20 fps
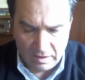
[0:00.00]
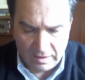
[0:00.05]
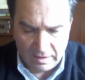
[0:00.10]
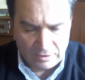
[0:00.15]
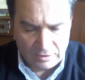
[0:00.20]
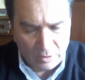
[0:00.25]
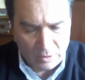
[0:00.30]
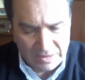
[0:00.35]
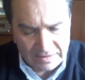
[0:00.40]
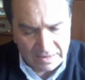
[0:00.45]

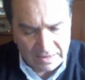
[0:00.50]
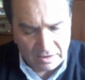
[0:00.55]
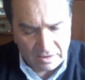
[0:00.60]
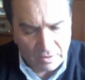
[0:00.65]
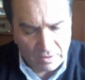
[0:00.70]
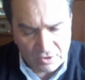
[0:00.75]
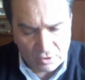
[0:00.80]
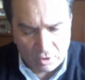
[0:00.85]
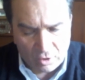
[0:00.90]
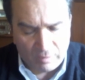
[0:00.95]
L'attualità di
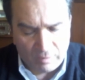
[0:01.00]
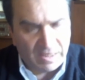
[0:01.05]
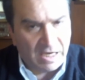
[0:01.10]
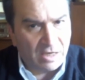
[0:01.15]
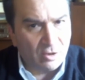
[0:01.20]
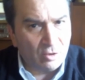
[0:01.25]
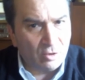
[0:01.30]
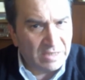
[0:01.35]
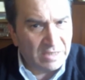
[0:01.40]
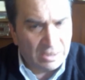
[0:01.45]

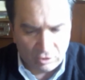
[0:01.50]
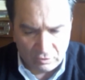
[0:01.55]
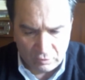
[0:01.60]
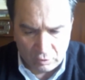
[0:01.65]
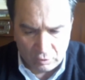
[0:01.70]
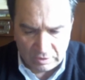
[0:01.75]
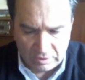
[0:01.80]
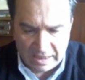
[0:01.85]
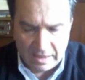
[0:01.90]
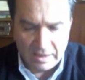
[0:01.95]
quest'opera non è
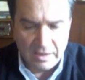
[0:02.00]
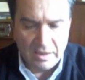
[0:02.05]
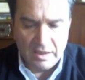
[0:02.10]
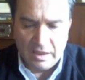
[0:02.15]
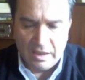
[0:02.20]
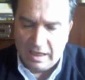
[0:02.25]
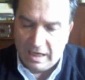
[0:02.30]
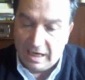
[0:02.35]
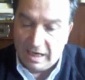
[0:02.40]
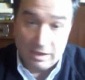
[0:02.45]
dovuta
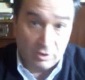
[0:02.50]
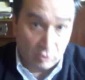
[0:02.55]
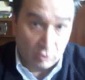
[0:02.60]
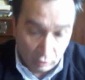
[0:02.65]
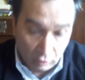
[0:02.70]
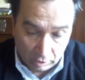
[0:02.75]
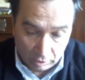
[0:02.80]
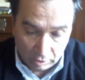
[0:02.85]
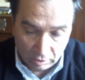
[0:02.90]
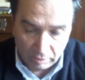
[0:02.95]
al
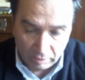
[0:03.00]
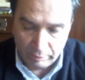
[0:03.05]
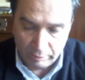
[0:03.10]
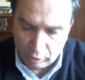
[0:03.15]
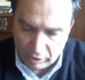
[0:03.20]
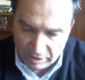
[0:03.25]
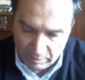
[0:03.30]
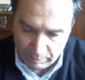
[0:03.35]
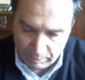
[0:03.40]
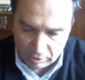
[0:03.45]
ruolo,
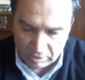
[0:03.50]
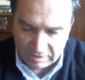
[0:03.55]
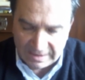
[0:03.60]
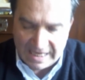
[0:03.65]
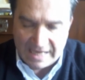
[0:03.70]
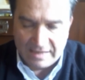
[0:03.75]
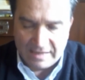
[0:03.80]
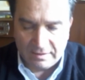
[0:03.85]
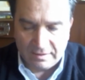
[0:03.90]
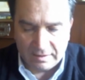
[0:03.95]
pur
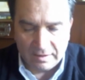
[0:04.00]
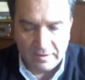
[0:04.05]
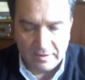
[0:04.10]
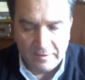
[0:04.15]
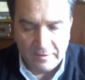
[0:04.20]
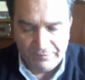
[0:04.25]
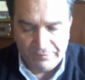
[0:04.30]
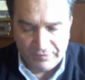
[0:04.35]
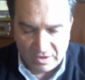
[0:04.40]
importante,